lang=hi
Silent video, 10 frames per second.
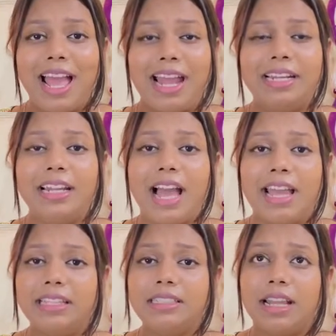एंड
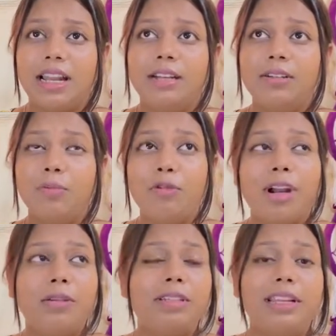गाइस एंड
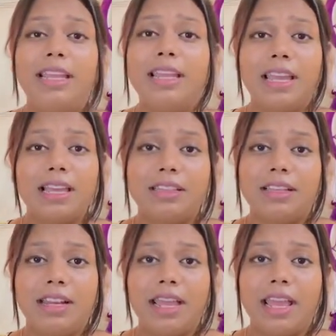पूरा ट्री के
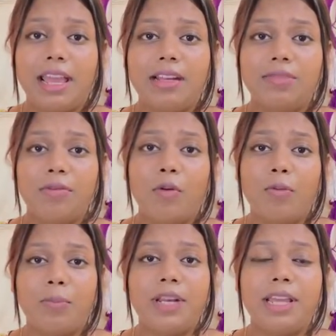अंदर है एंड
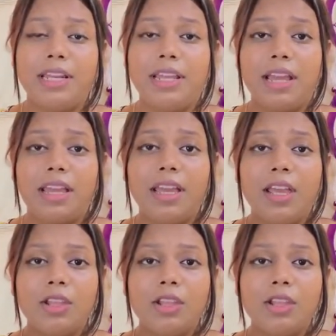ओपन एरिया है